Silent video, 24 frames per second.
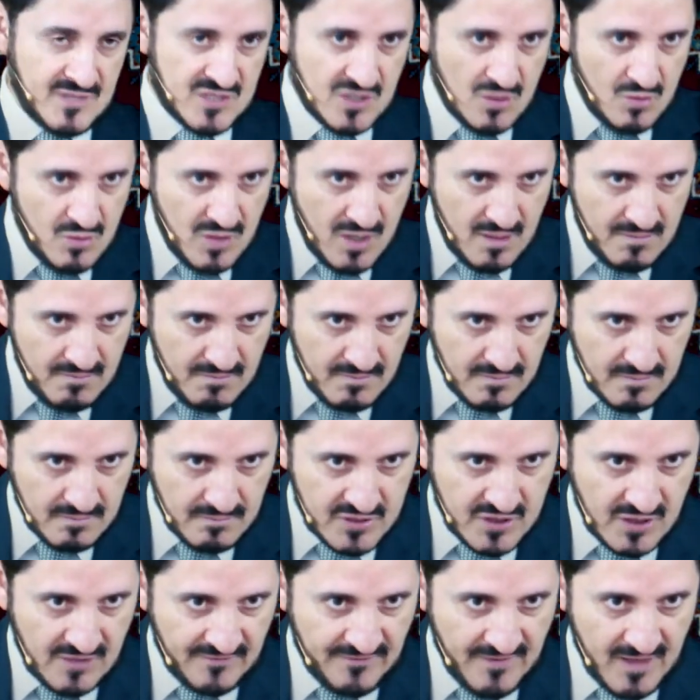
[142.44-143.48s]
مش العلم
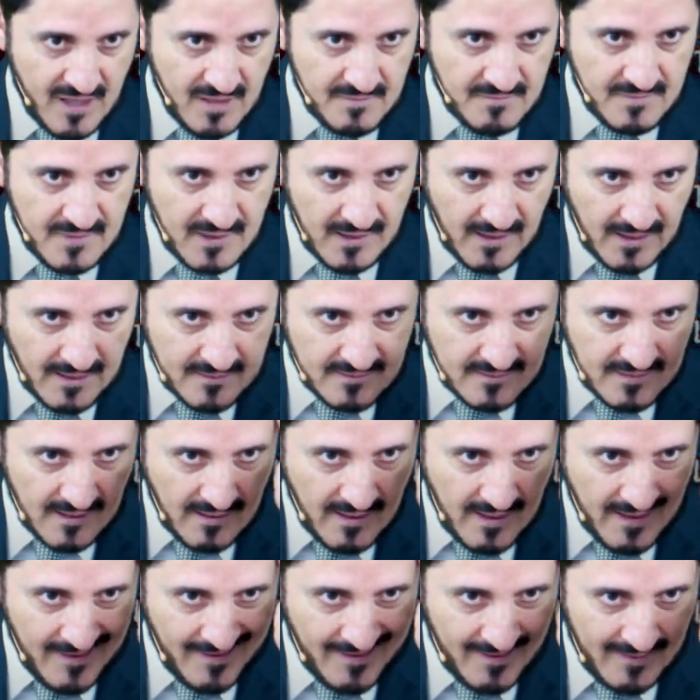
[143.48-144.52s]
مش الفهم
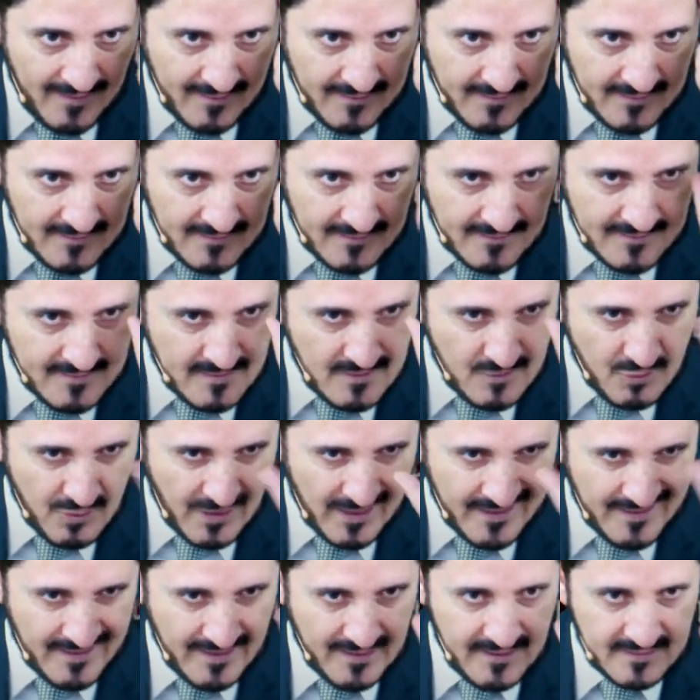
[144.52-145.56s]
حتى العقل
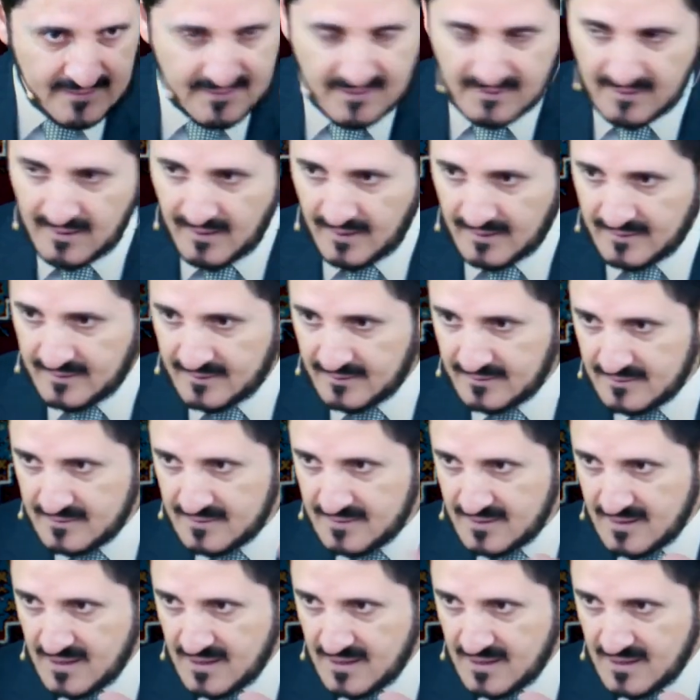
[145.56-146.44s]
الوعي الإدراك